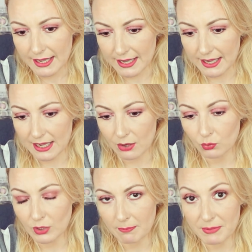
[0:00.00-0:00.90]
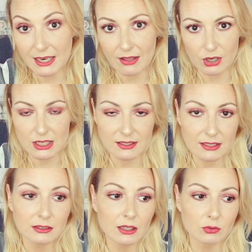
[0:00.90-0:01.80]
eh, una piel
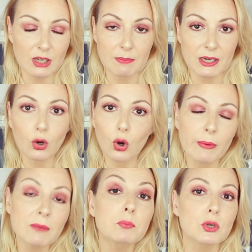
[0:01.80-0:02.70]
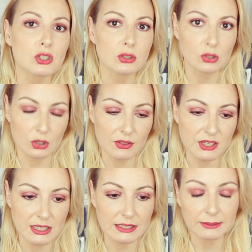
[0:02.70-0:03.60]
adolescente, una piel joven, pues no
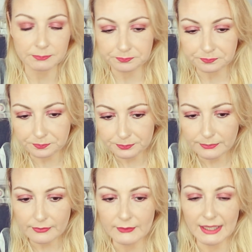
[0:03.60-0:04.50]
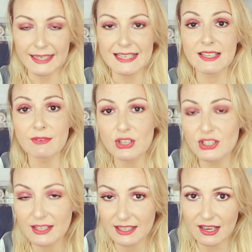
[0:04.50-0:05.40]
necesita. Este
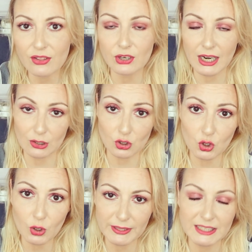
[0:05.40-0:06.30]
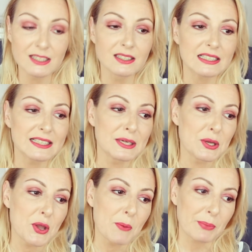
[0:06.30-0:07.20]
vídeo está dedicado a los jóvenes,
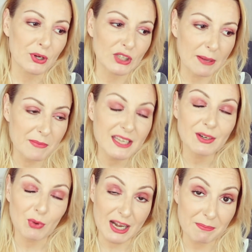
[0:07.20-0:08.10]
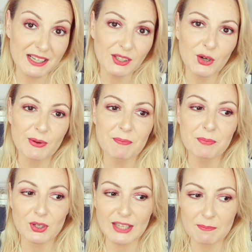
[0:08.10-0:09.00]
pero también, o a la piel
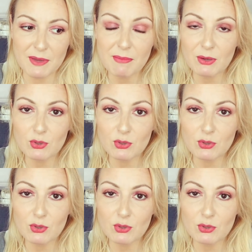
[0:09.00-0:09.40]
joven, pero también